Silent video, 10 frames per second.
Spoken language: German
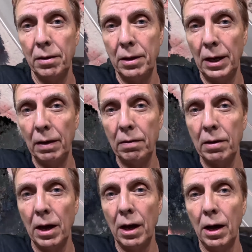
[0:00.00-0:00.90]

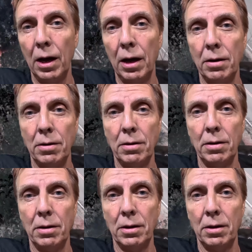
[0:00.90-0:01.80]

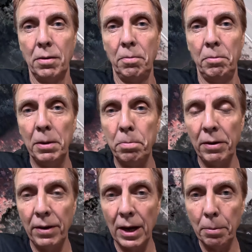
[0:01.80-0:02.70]

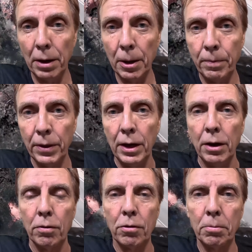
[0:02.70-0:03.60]
Tesla-Mitbewerber,
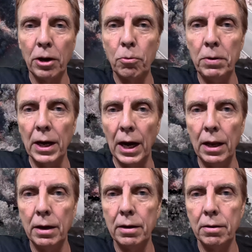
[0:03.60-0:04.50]
zum Beispiel
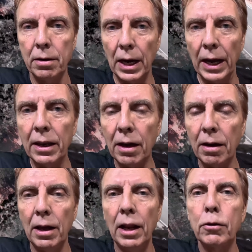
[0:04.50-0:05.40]
alle
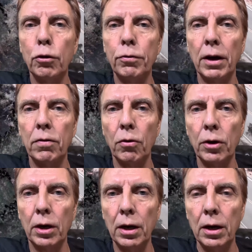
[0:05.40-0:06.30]
anderen
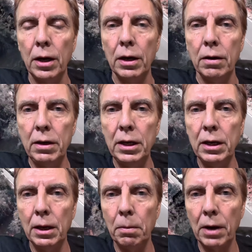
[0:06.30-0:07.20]
Elektrofahrzeuge, die
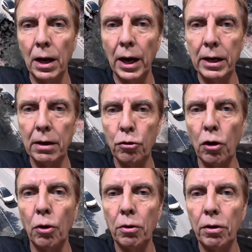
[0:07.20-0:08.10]
in dem gleichen
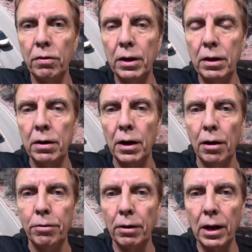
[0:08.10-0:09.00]
Genre sind,
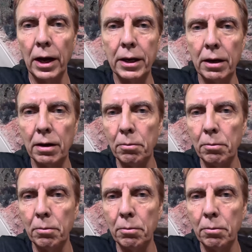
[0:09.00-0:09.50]
vergleiche ich ein